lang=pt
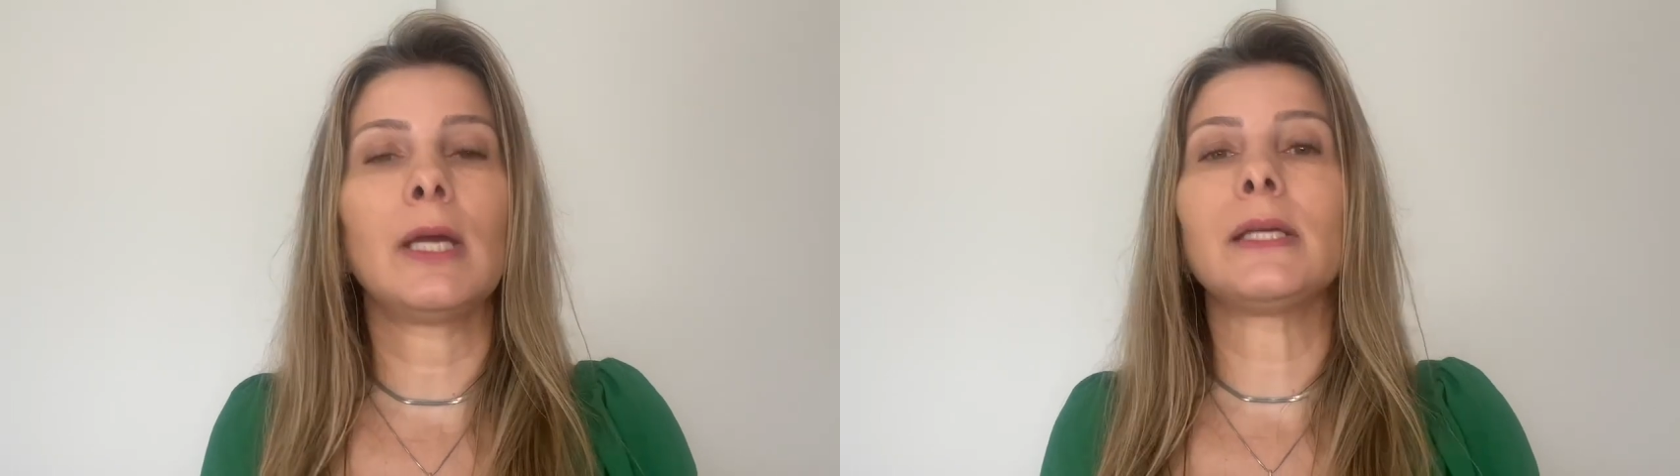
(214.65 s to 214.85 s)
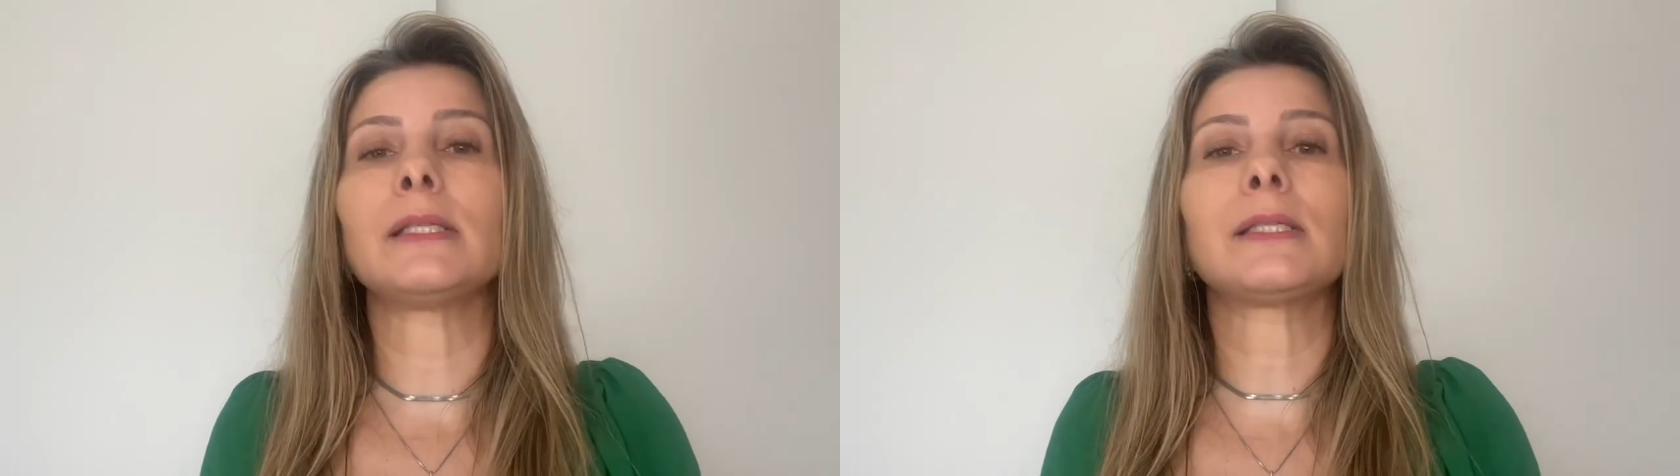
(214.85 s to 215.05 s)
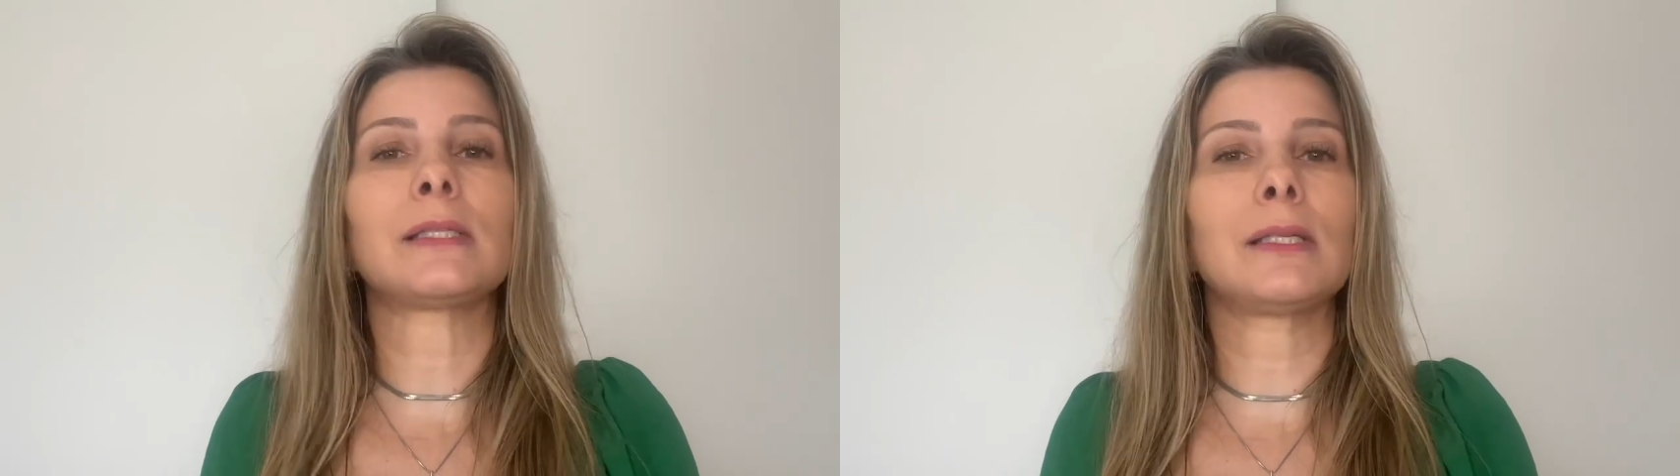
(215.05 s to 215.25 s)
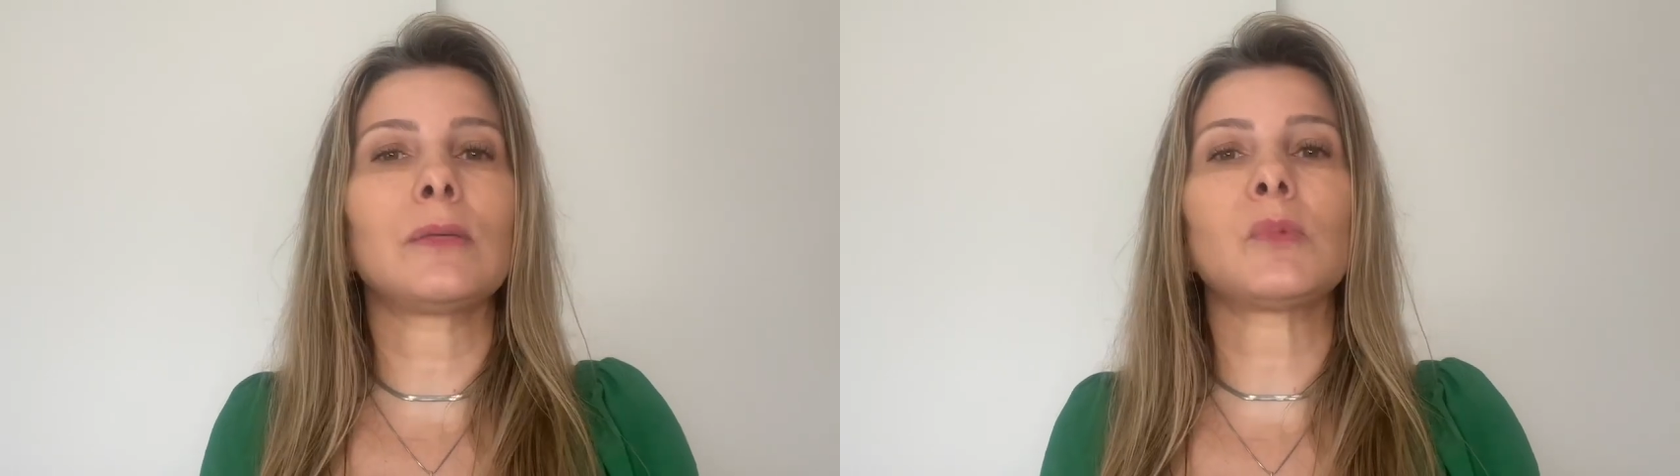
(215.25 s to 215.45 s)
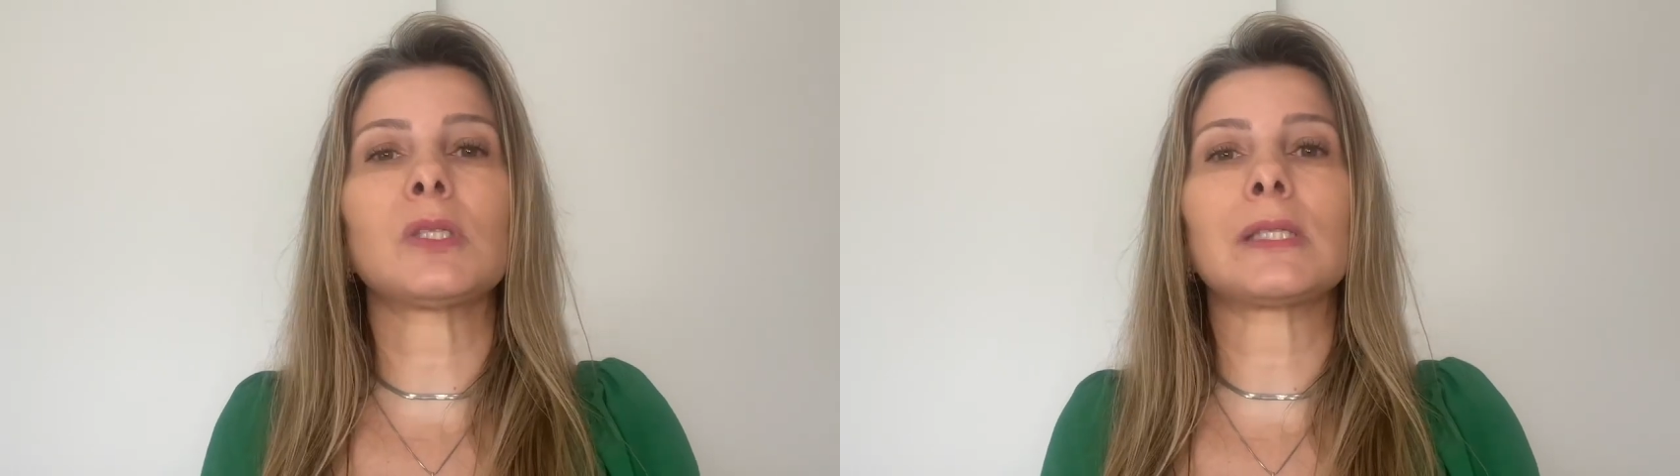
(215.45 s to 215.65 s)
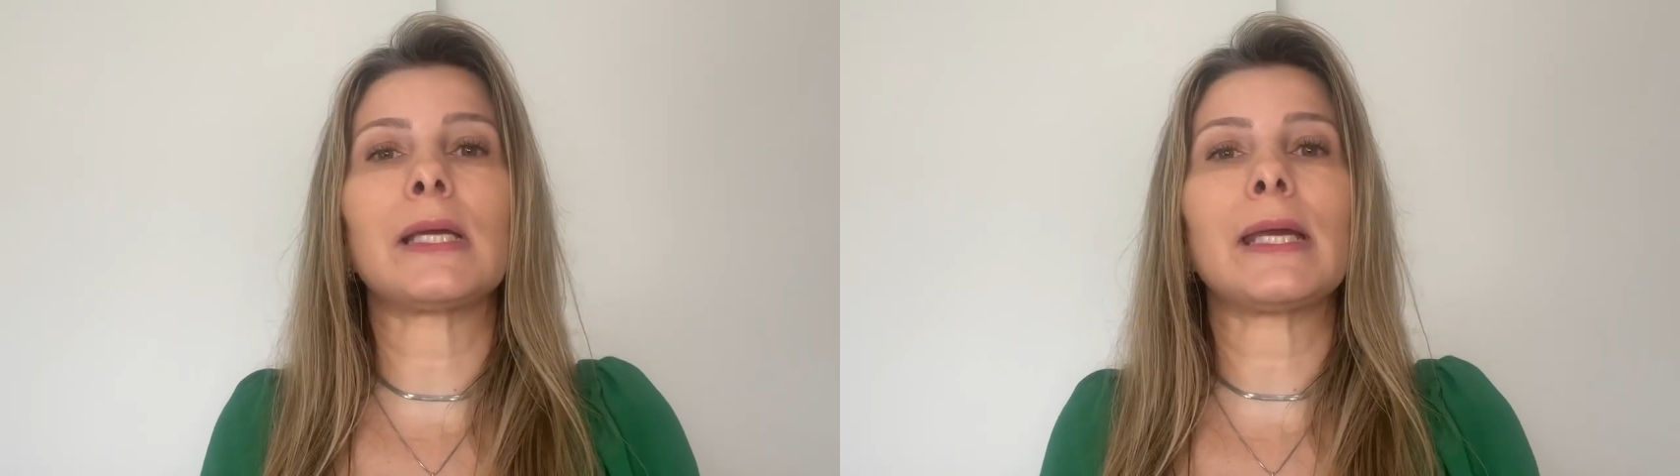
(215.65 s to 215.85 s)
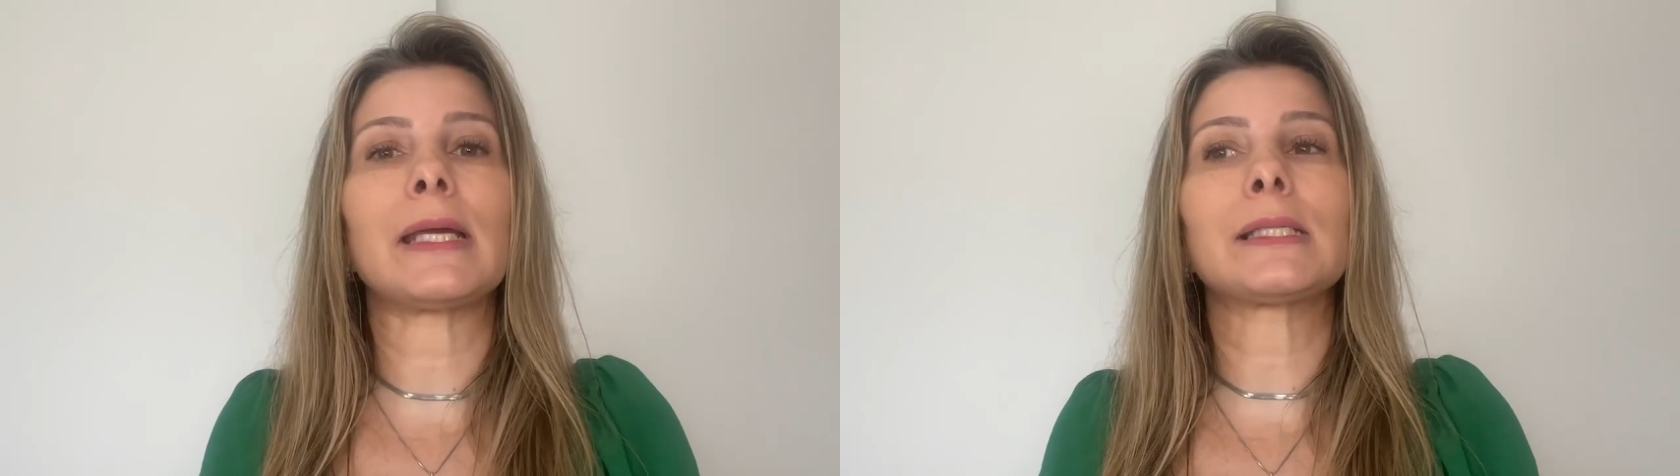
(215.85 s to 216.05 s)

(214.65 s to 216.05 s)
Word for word: estamos é,